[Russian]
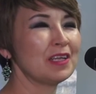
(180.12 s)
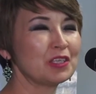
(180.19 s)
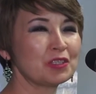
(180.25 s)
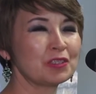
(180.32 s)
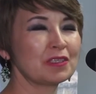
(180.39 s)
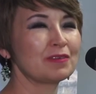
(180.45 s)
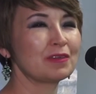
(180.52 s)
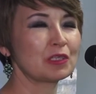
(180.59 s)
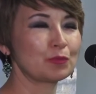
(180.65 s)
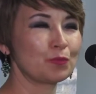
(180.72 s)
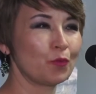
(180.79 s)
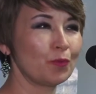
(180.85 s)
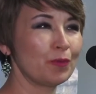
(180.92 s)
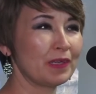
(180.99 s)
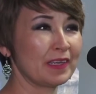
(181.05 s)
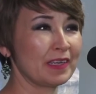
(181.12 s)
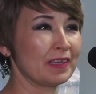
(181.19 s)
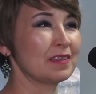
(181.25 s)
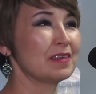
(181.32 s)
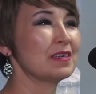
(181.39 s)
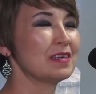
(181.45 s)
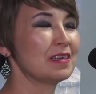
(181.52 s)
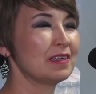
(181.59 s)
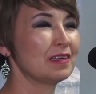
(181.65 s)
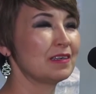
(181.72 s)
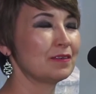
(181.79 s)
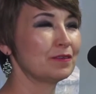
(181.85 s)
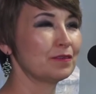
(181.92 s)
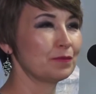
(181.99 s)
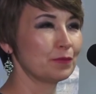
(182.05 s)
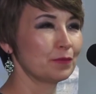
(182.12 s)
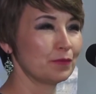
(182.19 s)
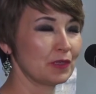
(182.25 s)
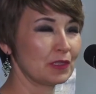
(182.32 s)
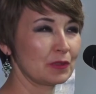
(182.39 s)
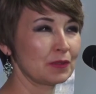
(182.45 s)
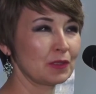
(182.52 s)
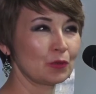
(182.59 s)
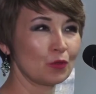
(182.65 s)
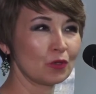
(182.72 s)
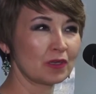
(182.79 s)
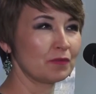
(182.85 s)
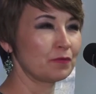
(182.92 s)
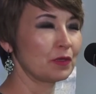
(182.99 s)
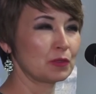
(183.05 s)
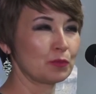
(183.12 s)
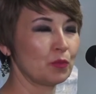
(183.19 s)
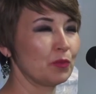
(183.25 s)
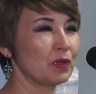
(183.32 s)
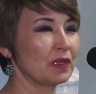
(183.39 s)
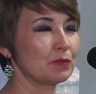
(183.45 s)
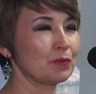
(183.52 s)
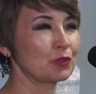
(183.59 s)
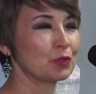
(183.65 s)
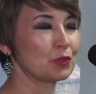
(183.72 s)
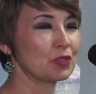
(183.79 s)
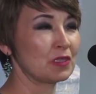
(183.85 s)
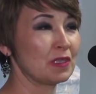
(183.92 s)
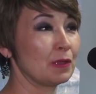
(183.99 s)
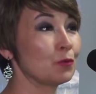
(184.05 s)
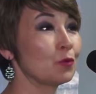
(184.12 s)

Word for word: личность в республике, э, не только в республике Башкортостан,